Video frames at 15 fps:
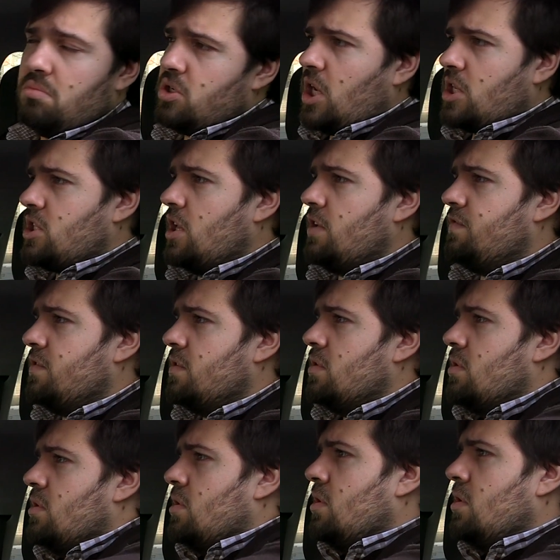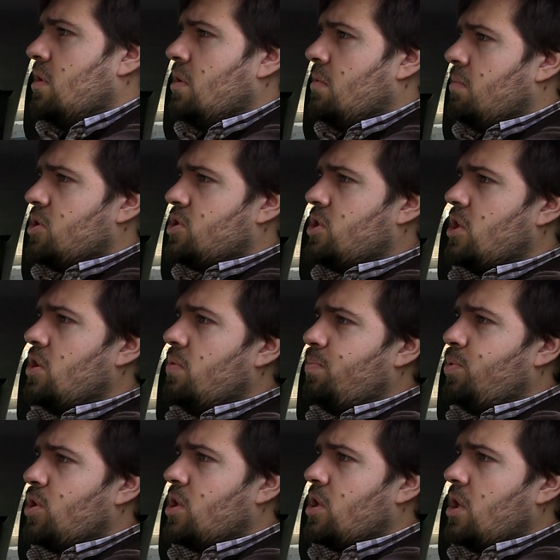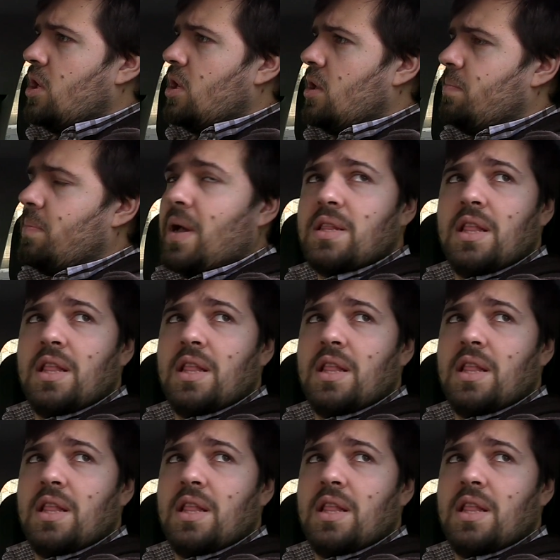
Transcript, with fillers: Já teve. Mas saiu porque pá,